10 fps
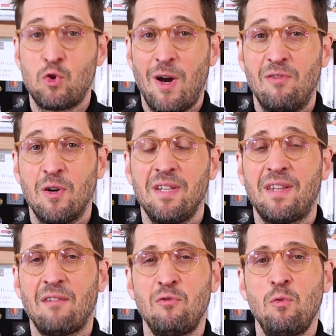Toujours avant
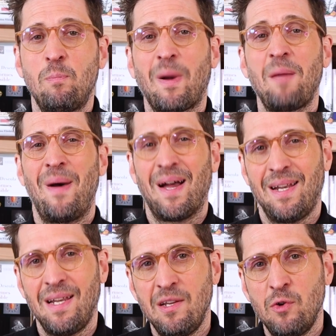l'interview,
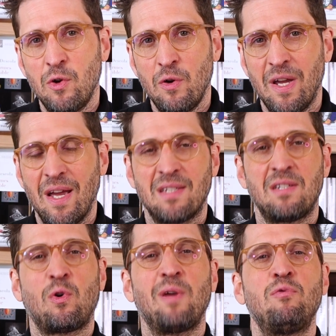préparez les lieux et
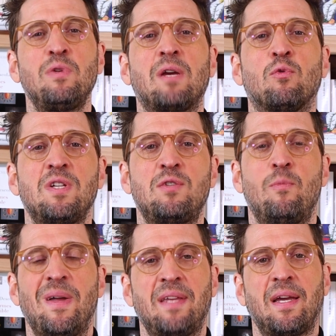assurez-vous des
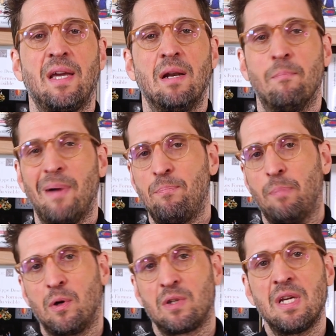conditions matérielles. Pas de
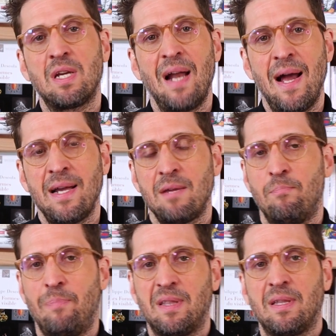porte qui claque,
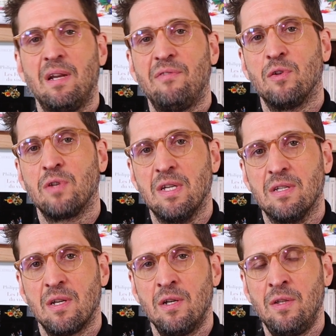pas de téléphone qui
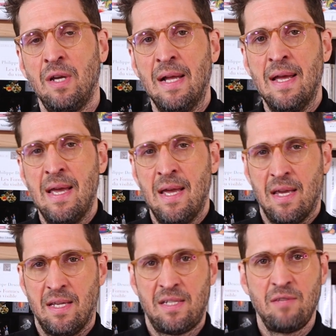sonne.
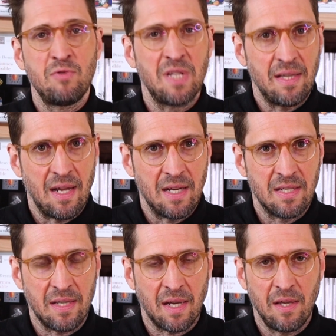Et si vous êtes à
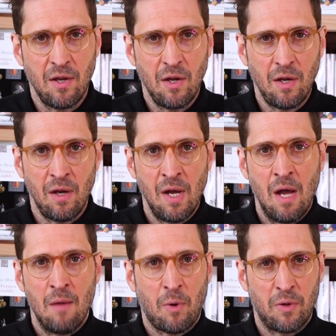l'extérieur,
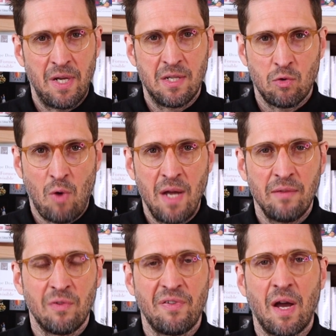prenez le
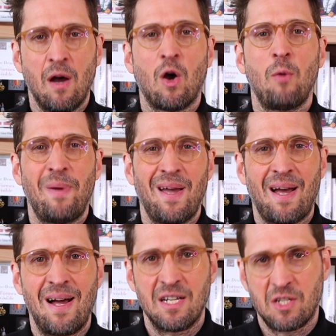soin de faire un
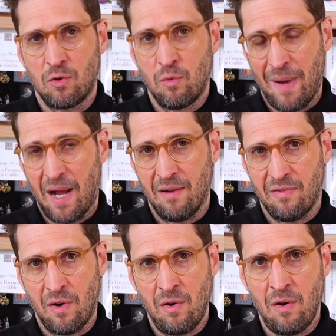repérage
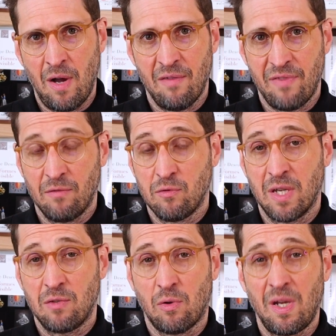auparavant afin de
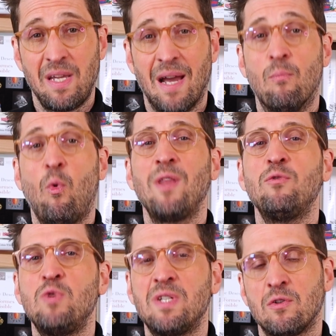vous assurer qu'il y a le moins
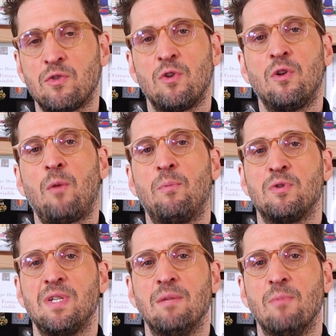de nuisances sonores
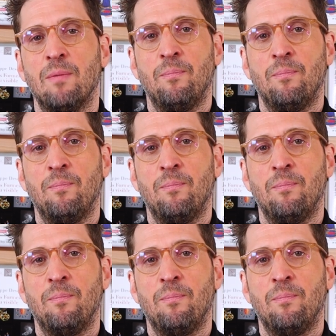possible.